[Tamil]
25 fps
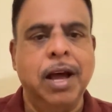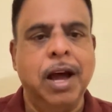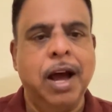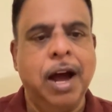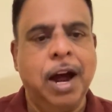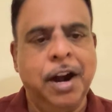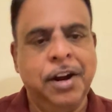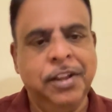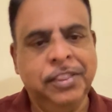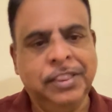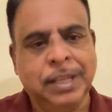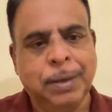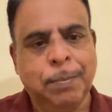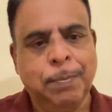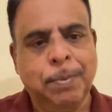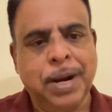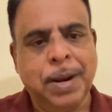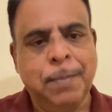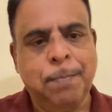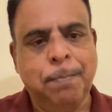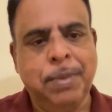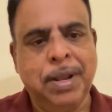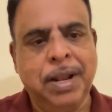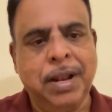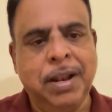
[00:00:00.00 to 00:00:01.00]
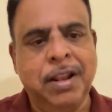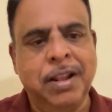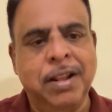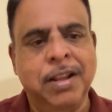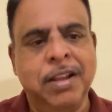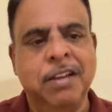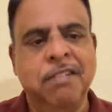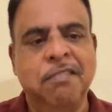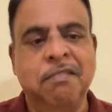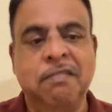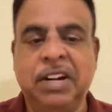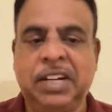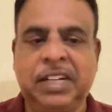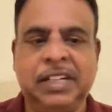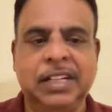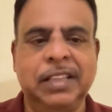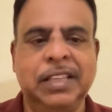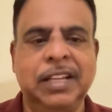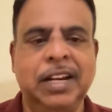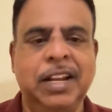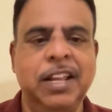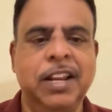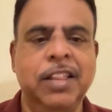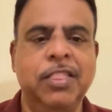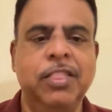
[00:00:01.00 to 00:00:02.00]
அடுத்த பிறப்பில்
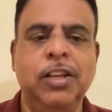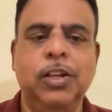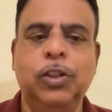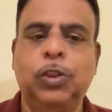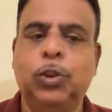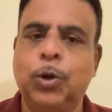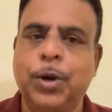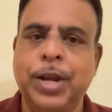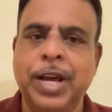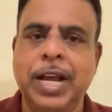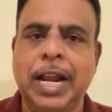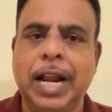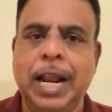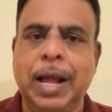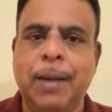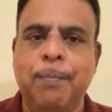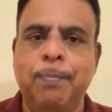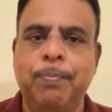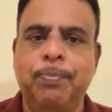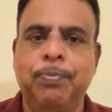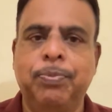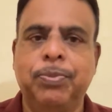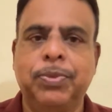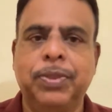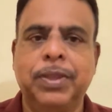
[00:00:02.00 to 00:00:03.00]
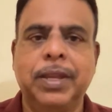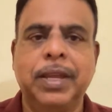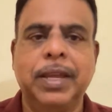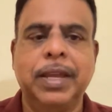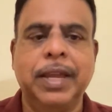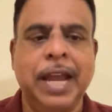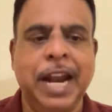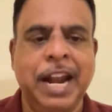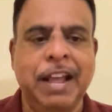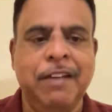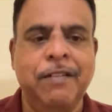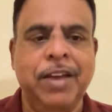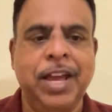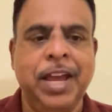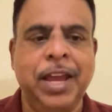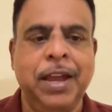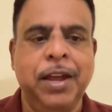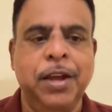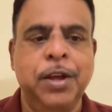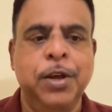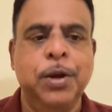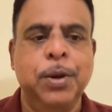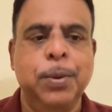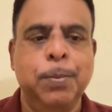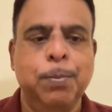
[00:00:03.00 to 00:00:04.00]
விட்டதிலிருந்து தொடங்கலாம் எனவே
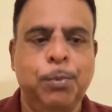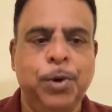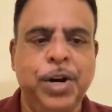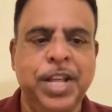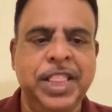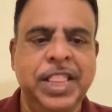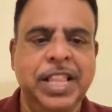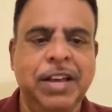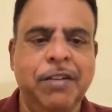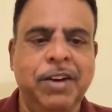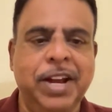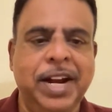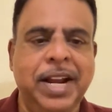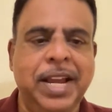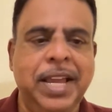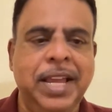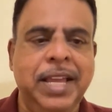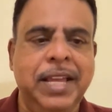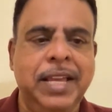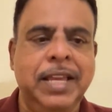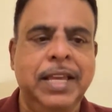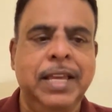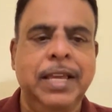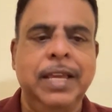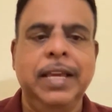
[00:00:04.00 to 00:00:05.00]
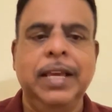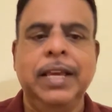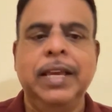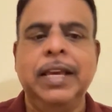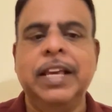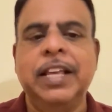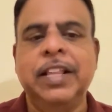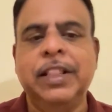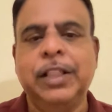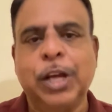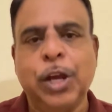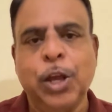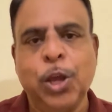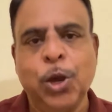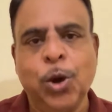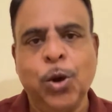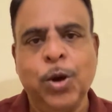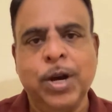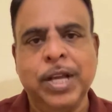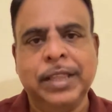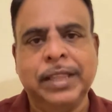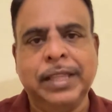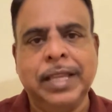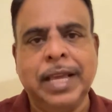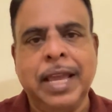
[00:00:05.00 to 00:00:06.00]
முடிந்தவரை இந்த
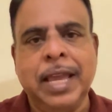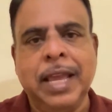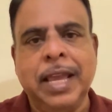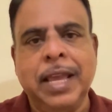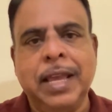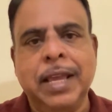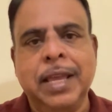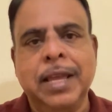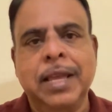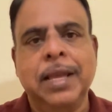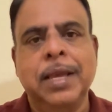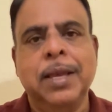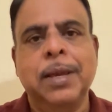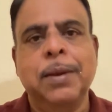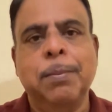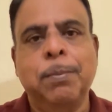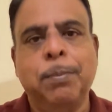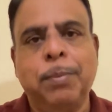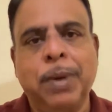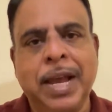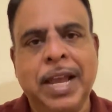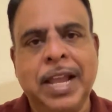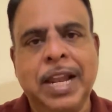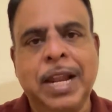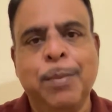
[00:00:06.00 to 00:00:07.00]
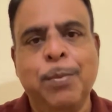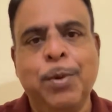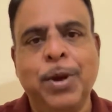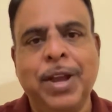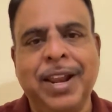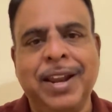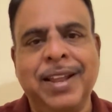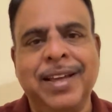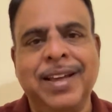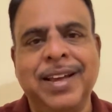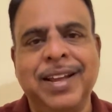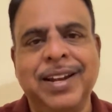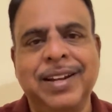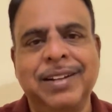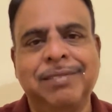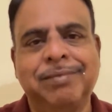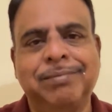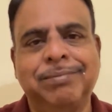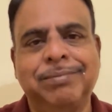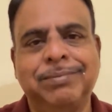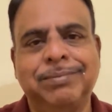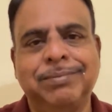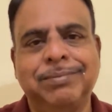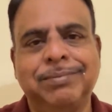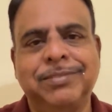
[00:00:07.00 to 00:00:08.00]
யோகத்தை பயில முயலுங்கள்
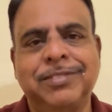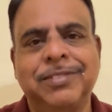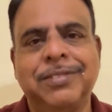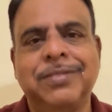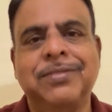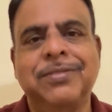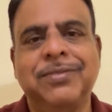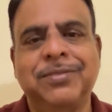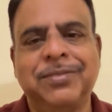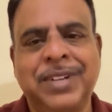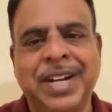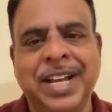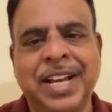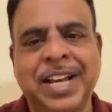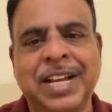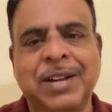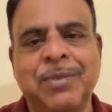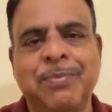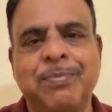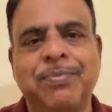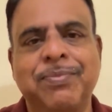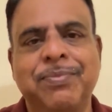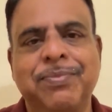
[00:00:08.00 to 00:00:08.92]
வணக்கம்